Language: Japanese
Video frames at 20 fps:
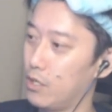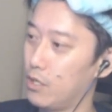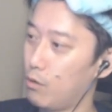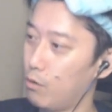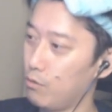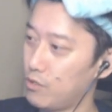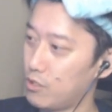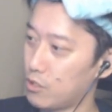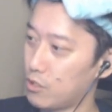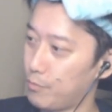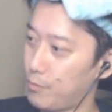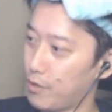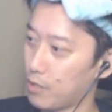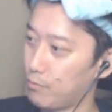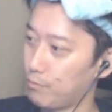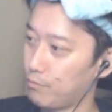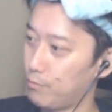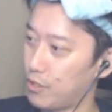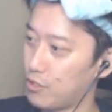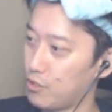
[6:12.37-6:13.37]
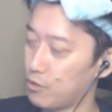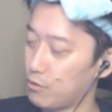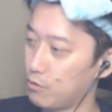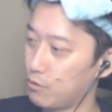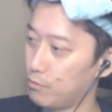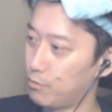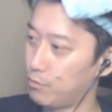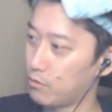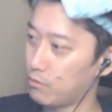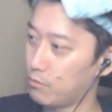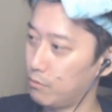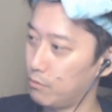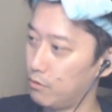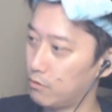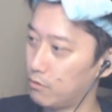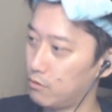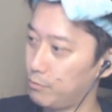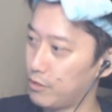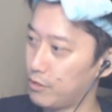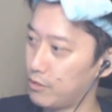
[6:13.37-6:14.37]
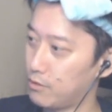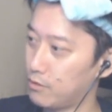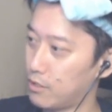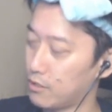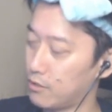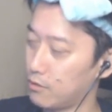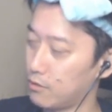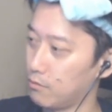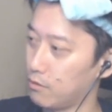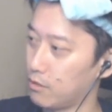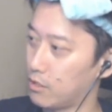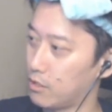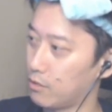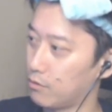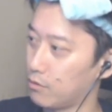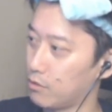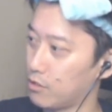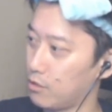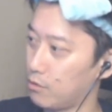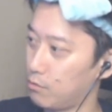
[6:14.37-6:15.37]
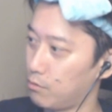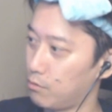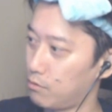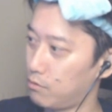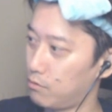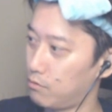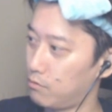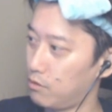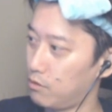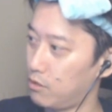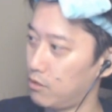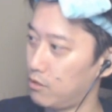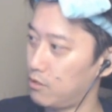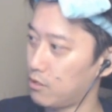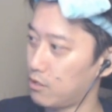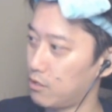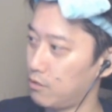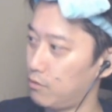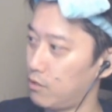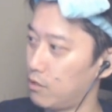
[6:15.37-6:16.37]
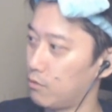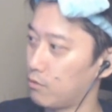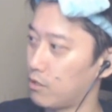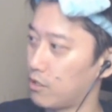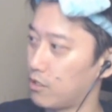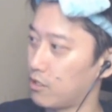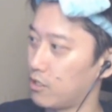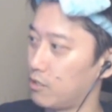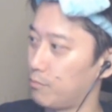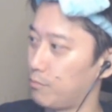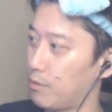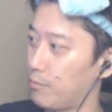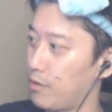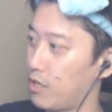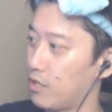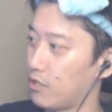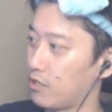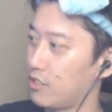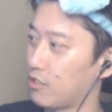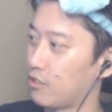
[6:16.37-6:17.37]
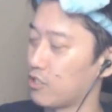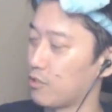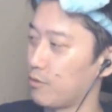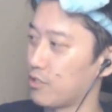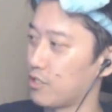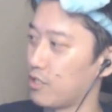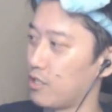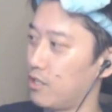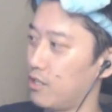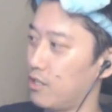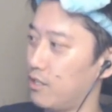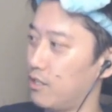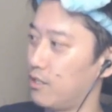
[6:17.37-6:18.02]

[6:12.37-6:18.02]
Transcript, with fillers: 本日のパケパチンコ撲滅活動の一環として、北斗に離席札をかけたまま帰宅しました。